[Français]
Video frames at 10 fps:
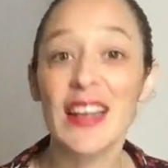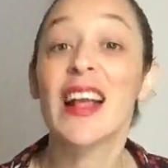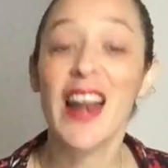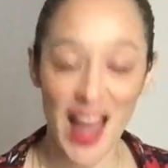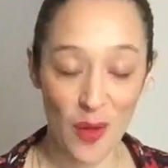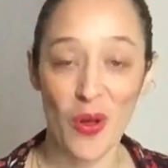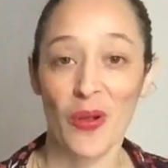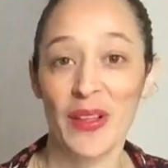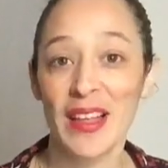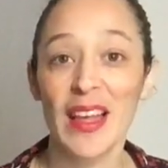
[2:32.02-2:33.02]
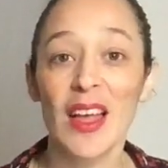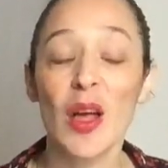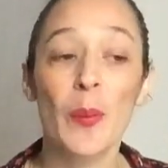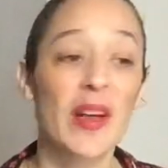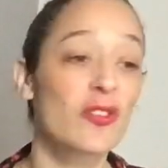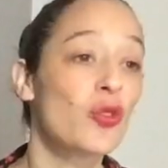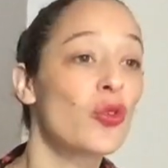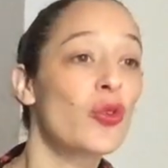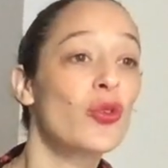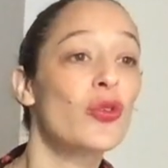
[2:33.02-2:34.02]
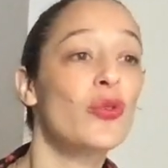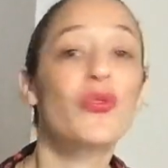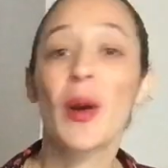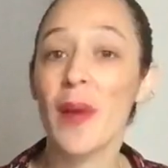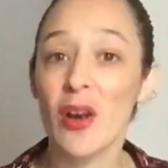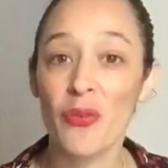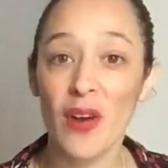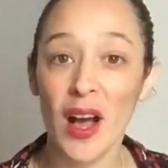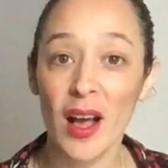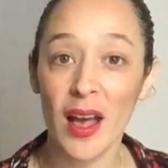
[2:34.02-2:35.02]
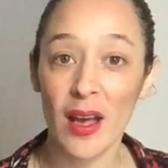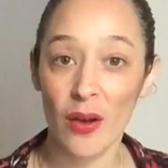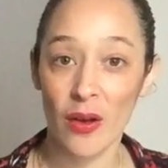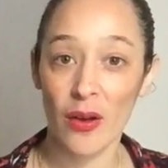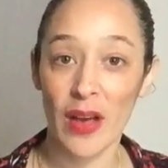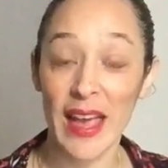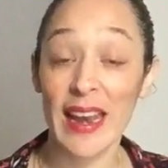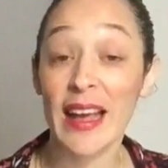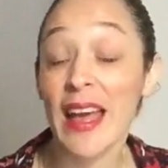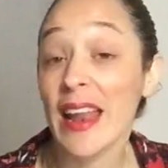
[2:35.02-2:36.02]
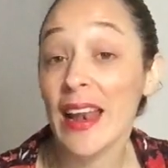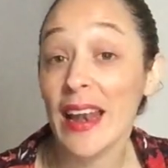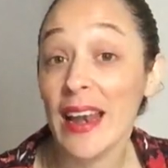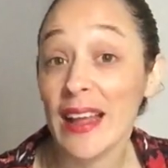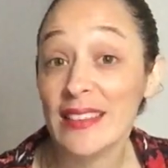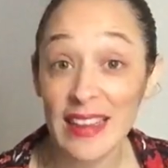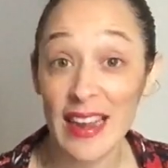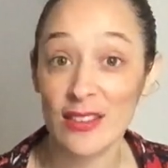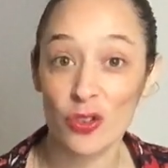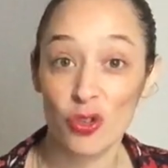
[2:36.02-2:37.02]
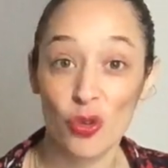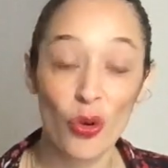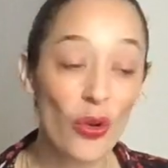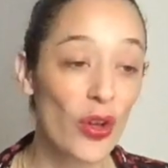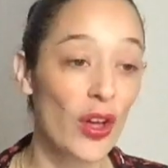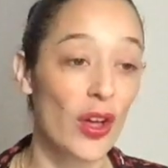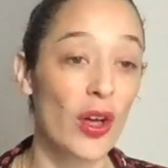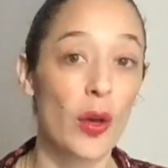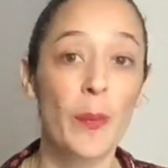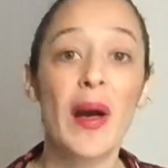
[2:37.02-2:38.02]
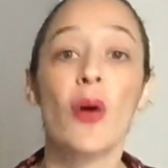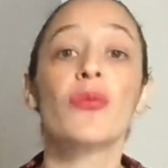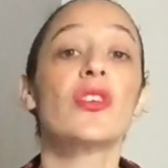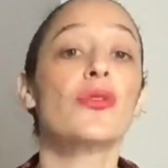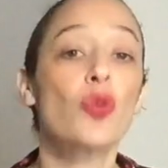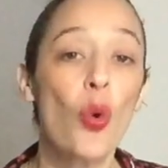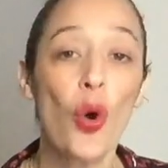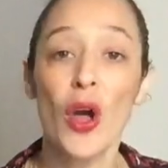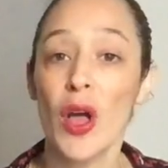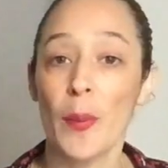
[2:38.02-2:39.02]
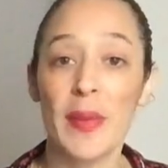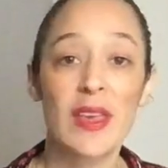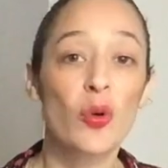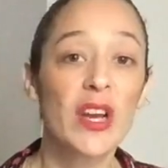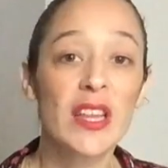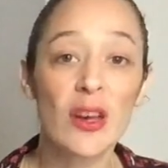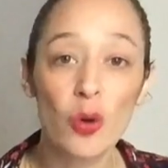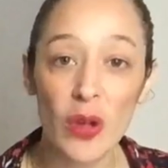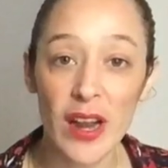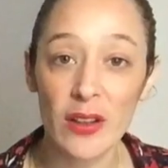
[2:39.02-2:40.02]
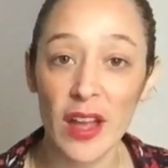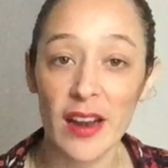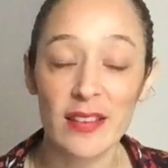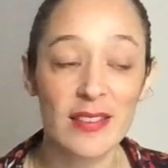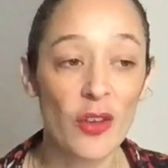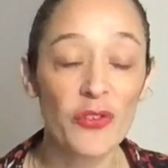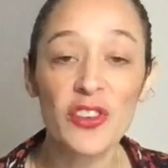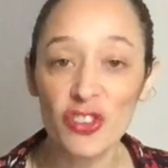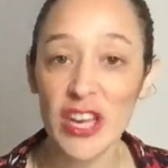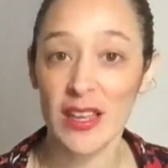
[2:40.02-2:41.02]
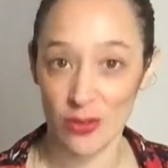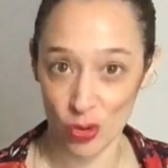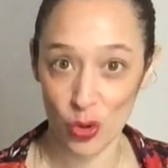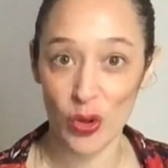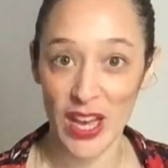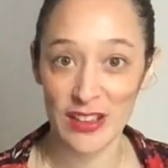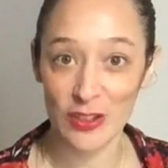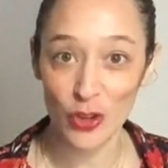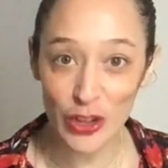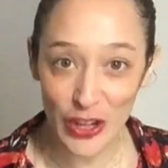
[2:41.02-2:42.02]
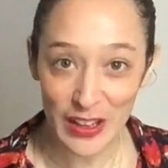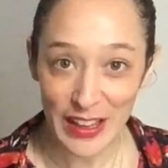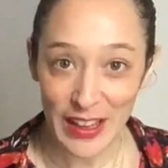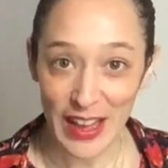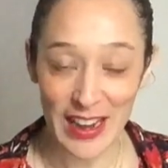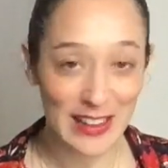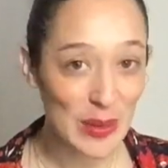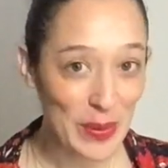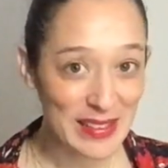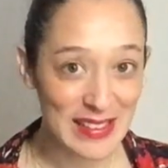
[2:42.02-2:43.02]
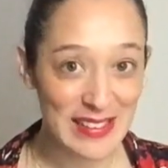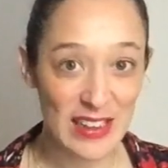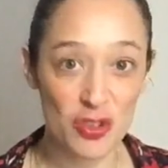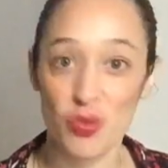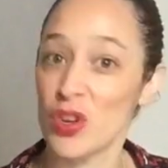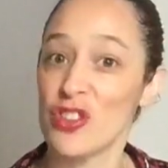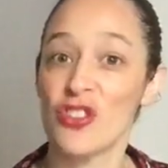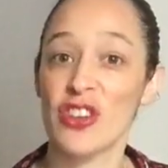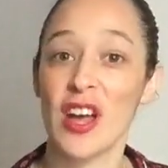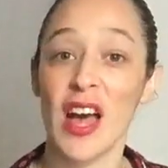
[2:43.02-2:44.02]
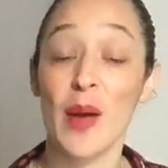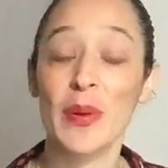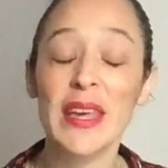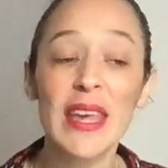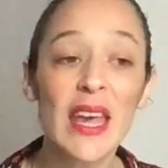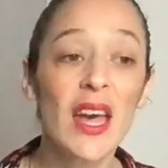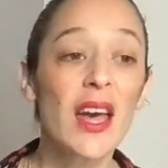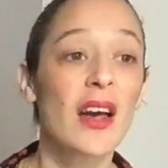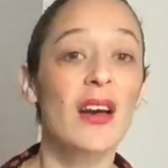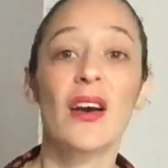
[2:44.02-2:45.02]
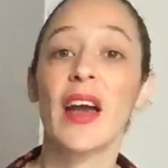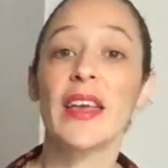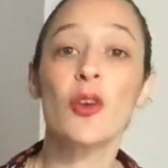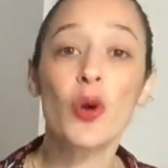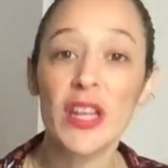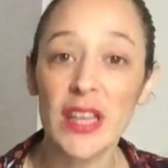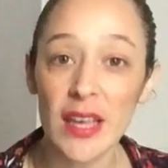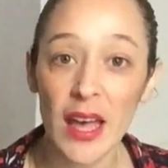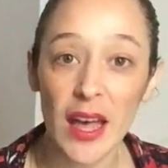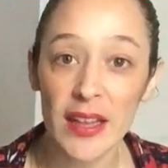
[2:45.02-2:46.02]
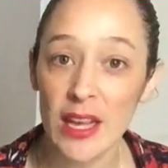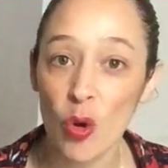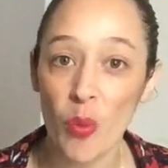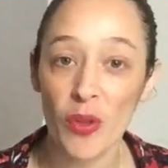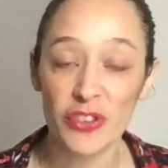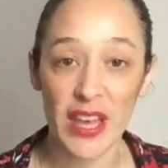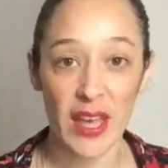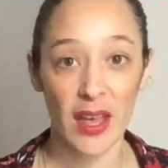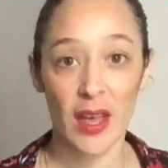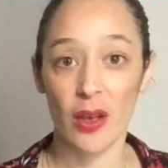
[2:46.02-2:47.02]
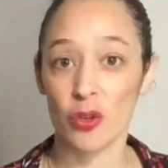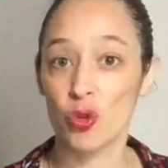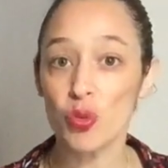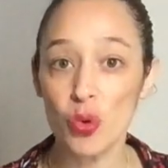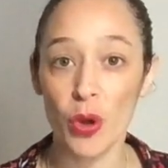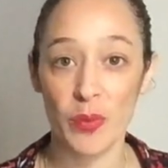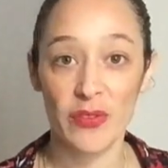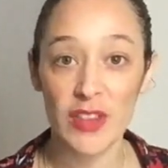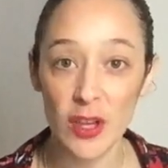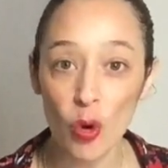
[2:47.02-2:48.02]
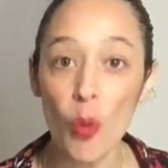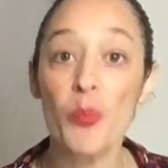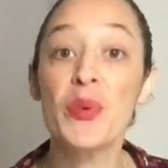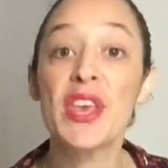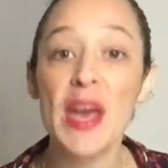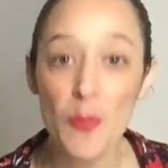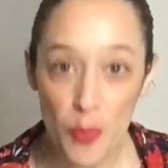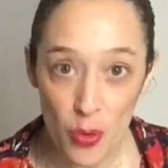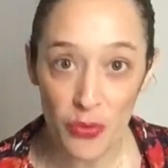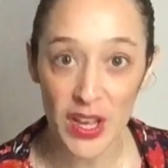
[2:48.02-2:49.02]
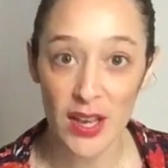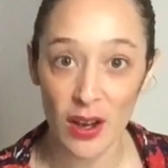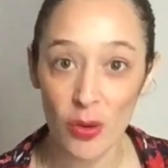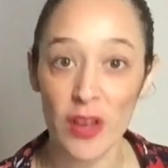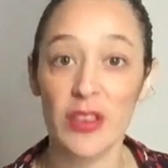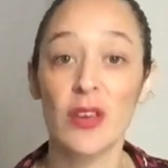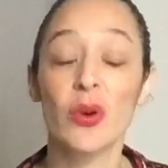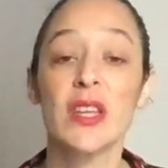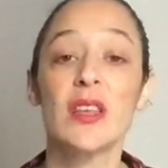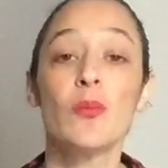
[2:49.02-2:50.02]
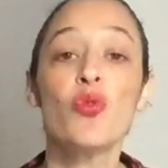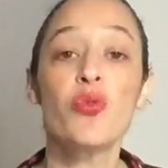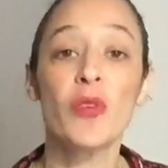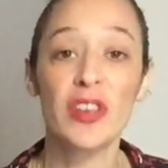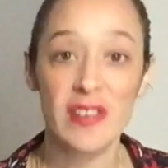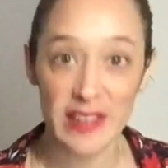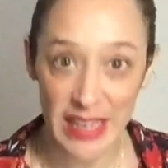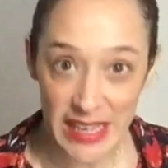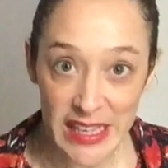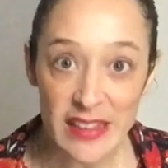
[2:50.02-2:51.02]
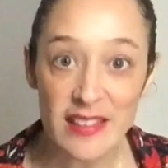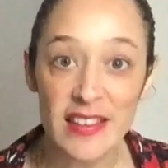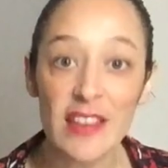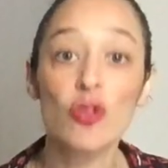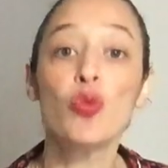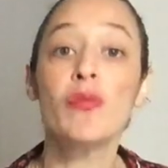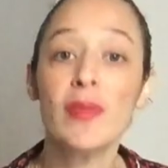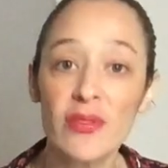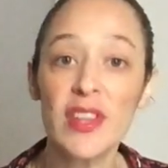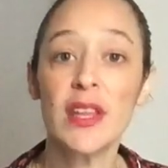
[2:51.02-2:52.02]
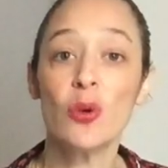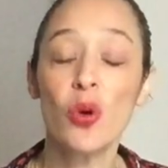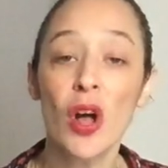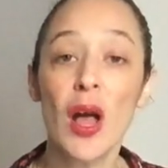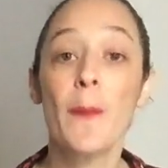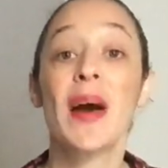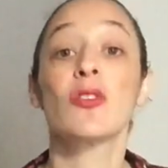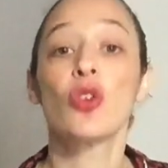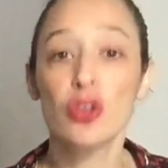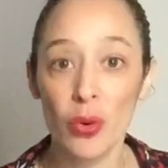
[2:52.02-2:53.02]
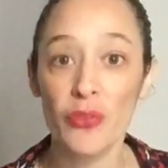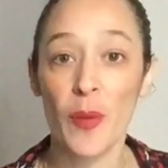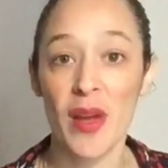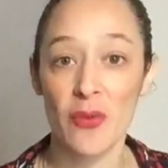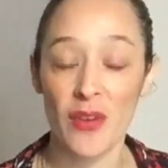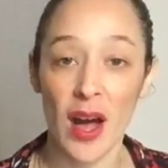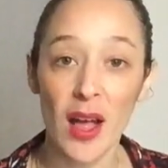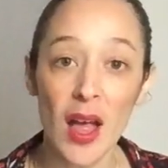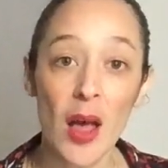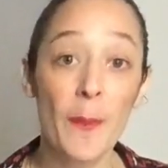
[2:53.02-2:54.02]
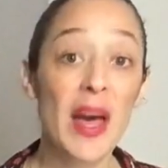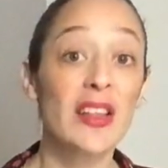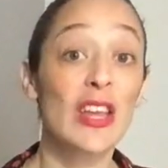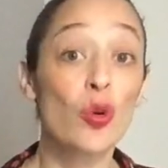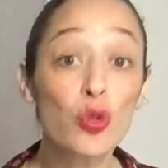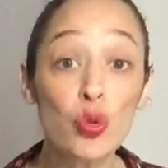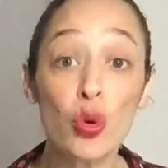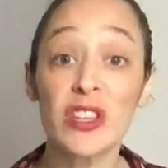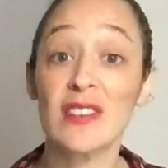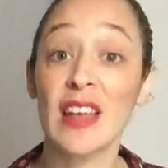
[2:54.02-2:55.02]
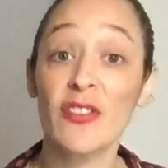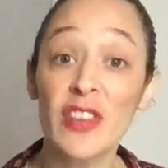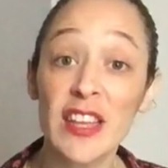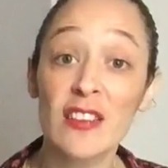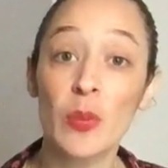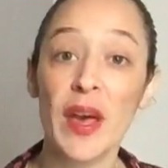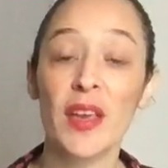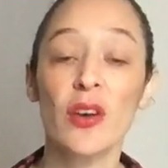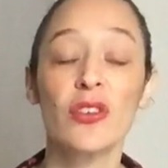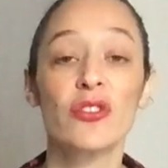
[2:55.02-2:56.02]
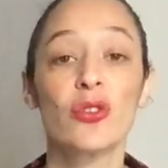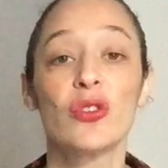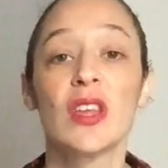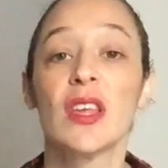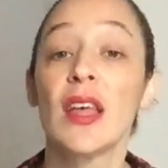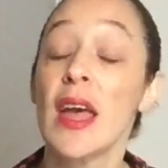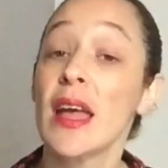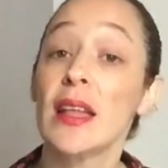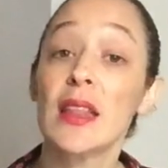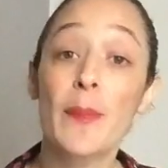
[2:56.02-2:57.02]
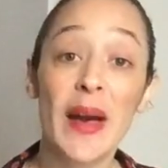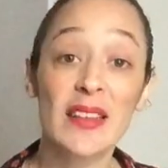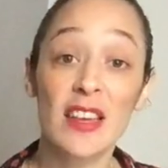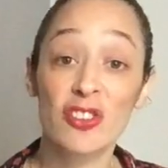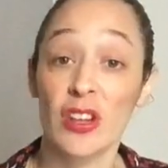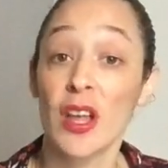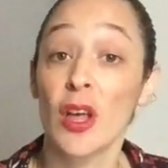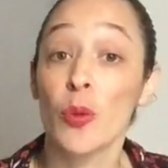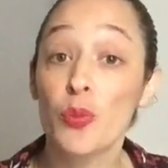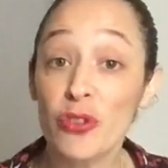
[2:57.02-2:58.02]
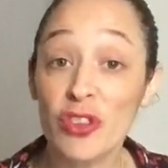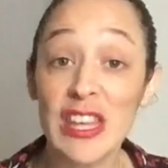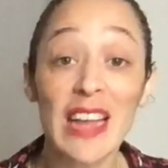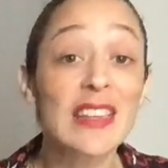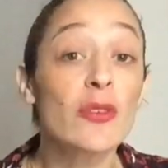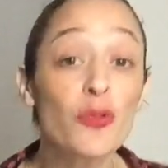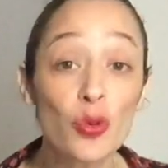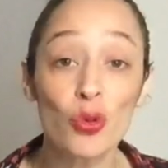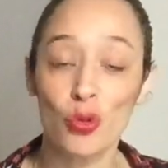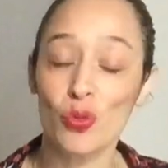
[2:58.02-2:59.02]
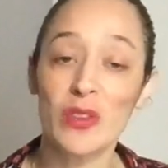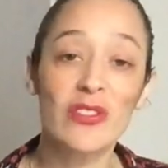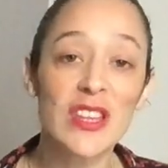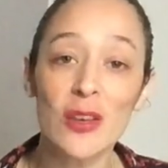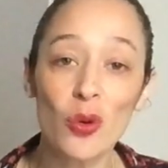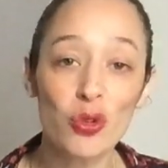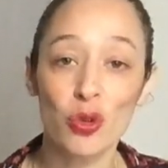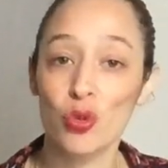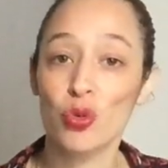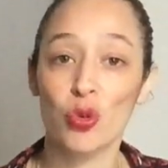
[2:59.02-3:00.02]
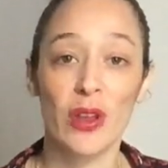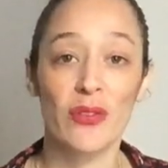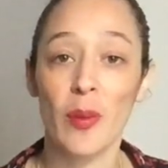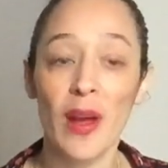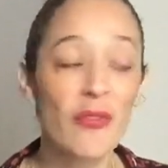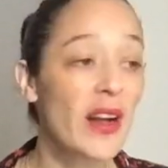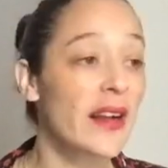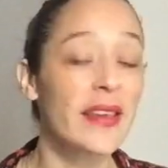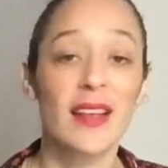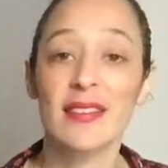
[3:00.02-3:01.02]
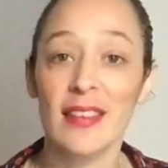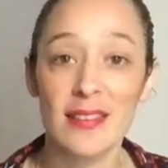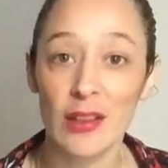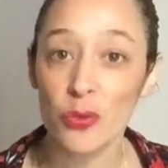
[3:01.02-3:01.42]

Clairement. Parce que une femme alpha, euh, elle, attire l'attention, euh, pas en faisant trop, mais il y aurait des, elle, s'en ficherait du regard des autres. Elle a dépassé ça, je vous l'ai déjà appris. Euh, il y aurait des, commentaires sous mes vidéos bien plus fréquents. Il y aurait des mouvements qui seraient initiés sous mes vidéos par d'autres femmes alpha, par des retours, des avis d'expérience, des, partages puisqu'il y a des vues sous mes vidéos, surtout sur les femmes alpha, quand il y a 500